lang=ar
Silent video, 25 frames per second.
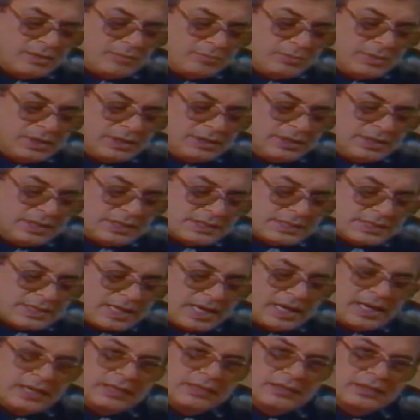من
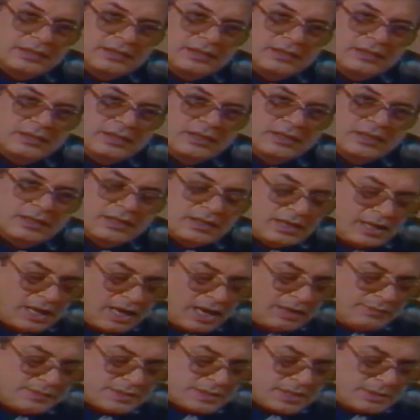نيسان
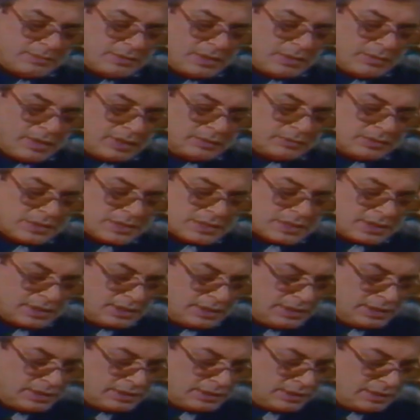
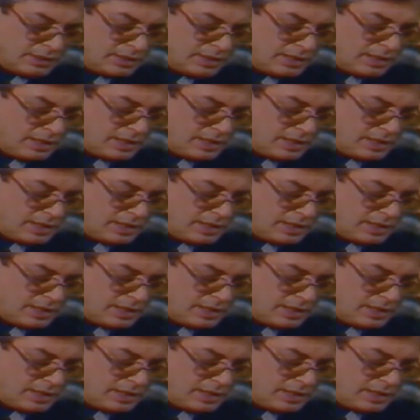1991